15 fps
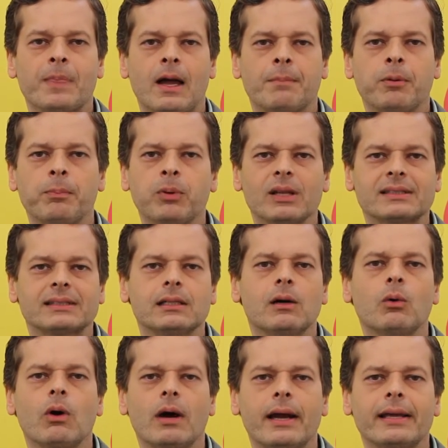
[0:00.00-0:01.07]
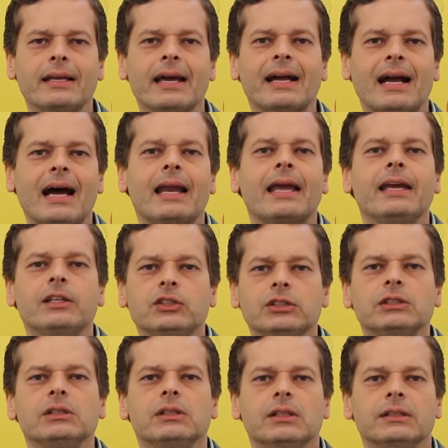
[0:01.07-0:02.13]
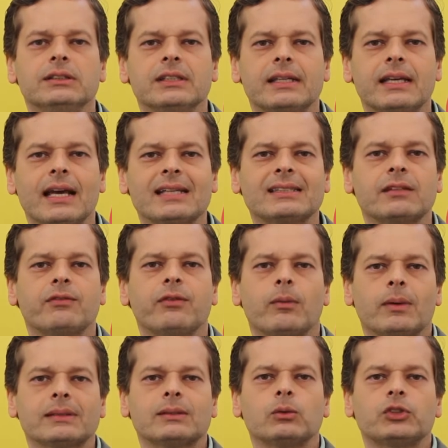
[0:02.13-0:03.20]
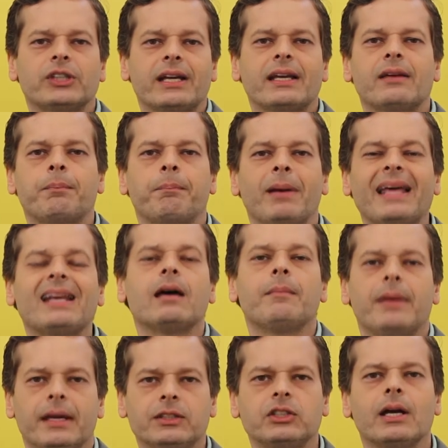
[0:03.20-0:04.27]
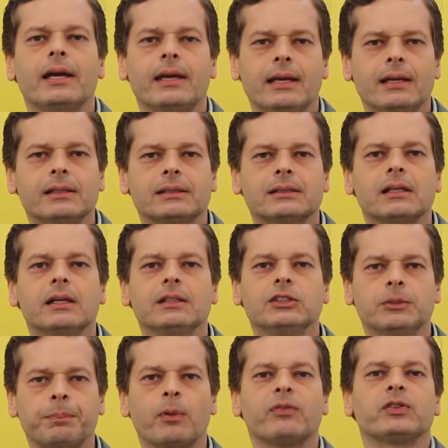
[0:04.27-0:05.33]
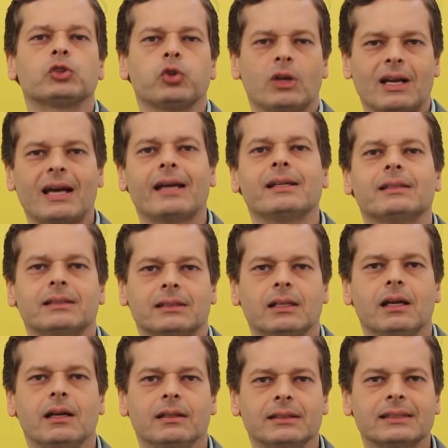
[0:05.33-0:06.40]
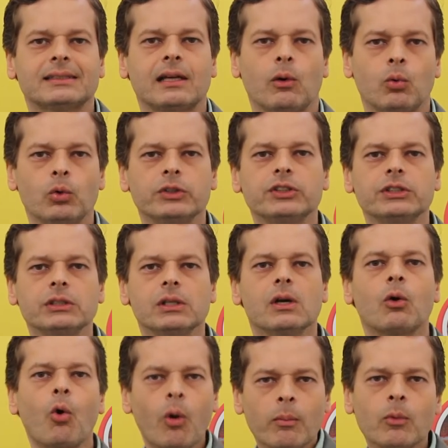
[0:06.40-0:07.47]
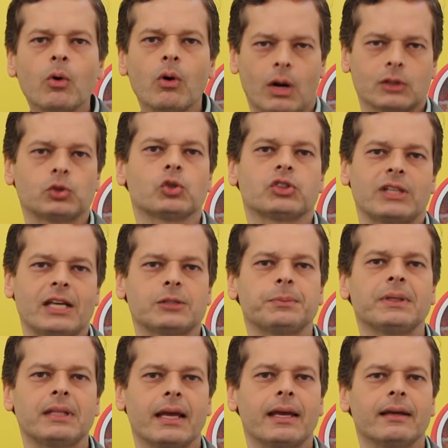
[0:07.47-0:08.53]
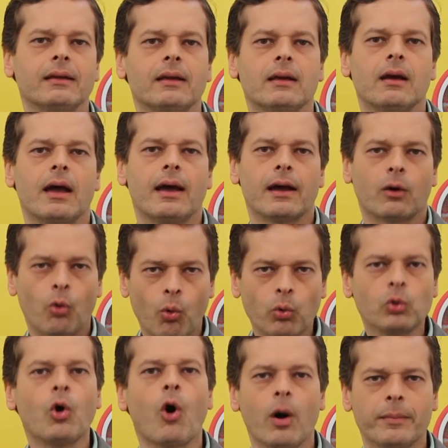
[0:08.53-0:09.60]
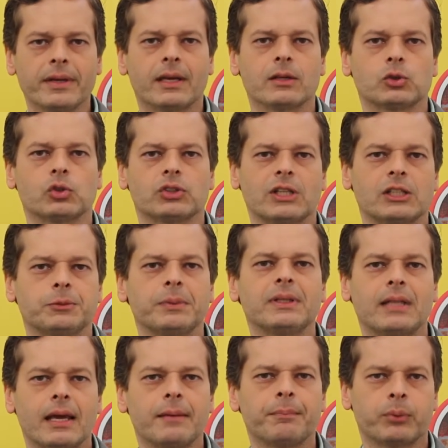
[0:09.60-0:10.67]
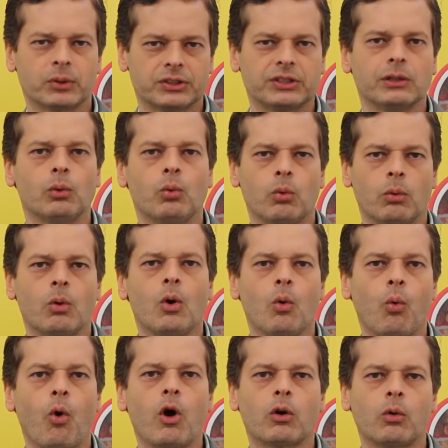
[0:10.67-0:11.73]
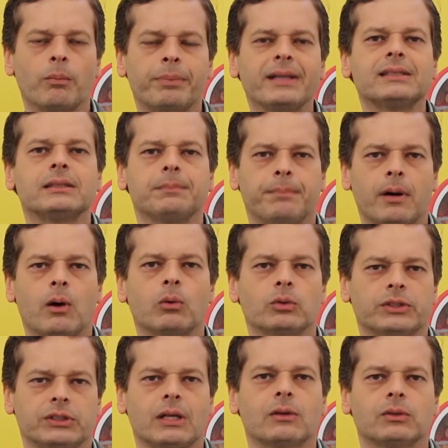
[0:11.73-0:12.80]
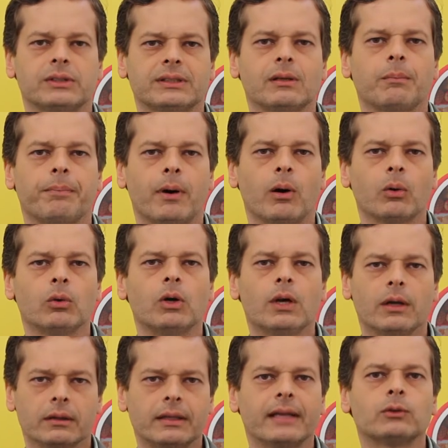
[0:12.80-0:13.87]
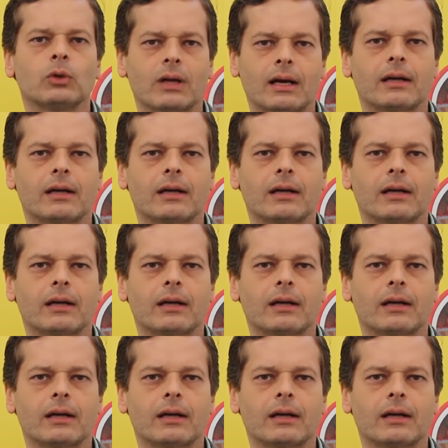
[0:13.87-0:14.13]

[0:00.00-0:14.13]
a população ainda é carente de que essa informação chegue plenamente a eles de profissionais de saúde, como a SOCESP tem, é, com o nome que a SOCESP tem, por ser o, o órgão principal no estado de São Paulo, dentro da